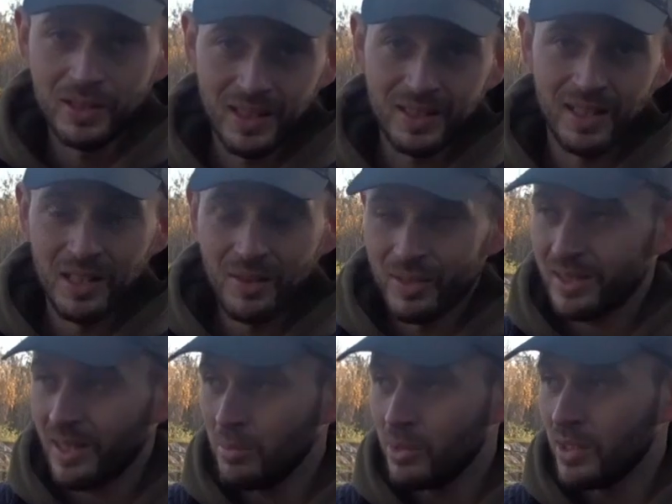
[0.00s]
que cette année va se
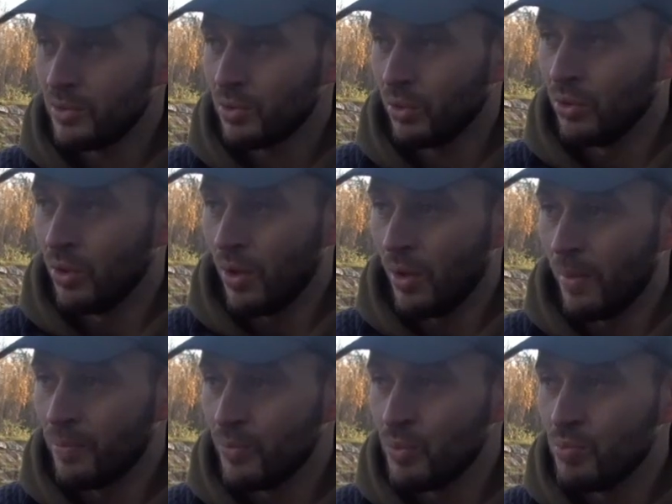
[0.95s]
terminer sur une,
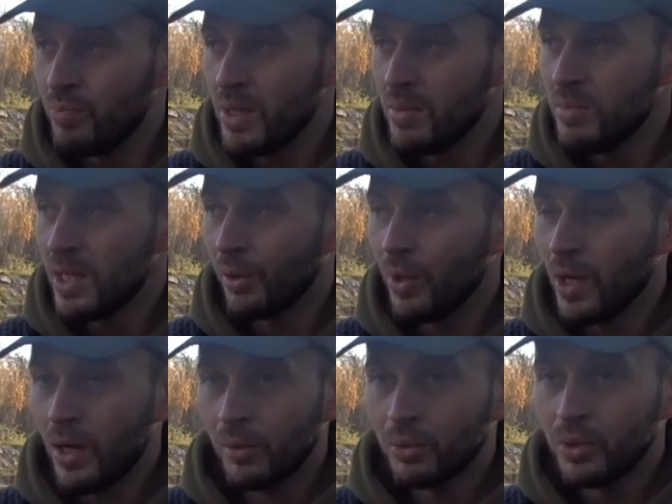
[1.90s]
belle
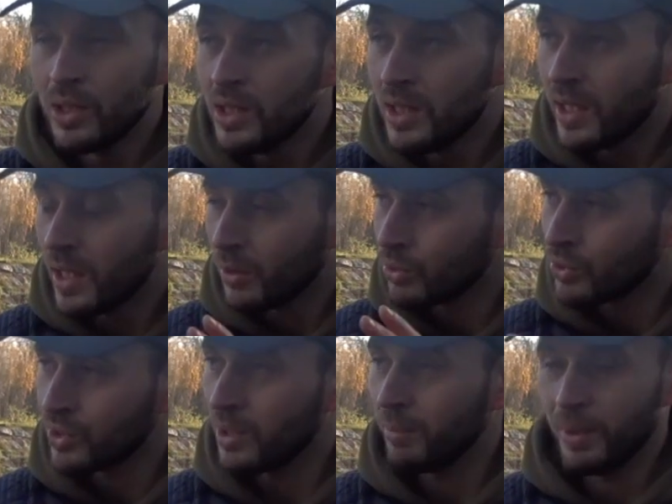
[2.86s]
miroir ou une linéaire ou
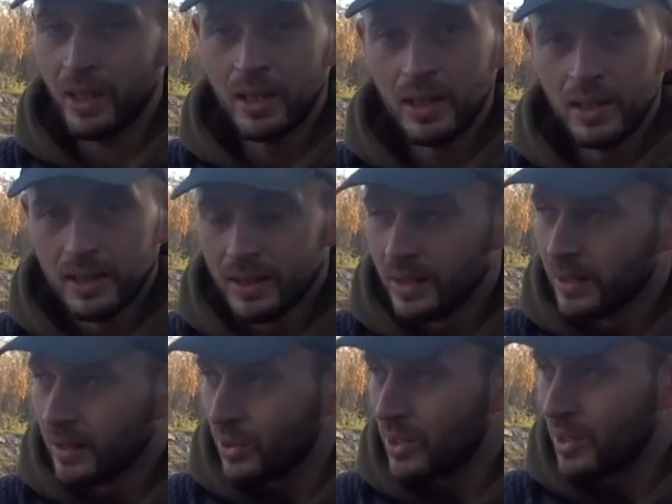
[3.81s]
je sais pas,
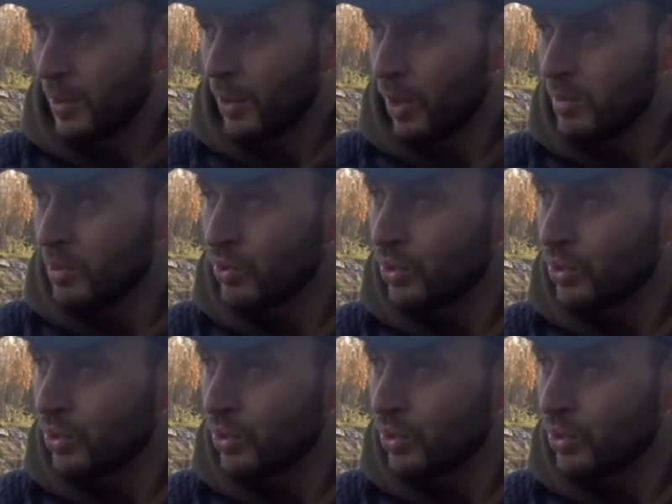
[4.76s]
je sais pas quoi, mais une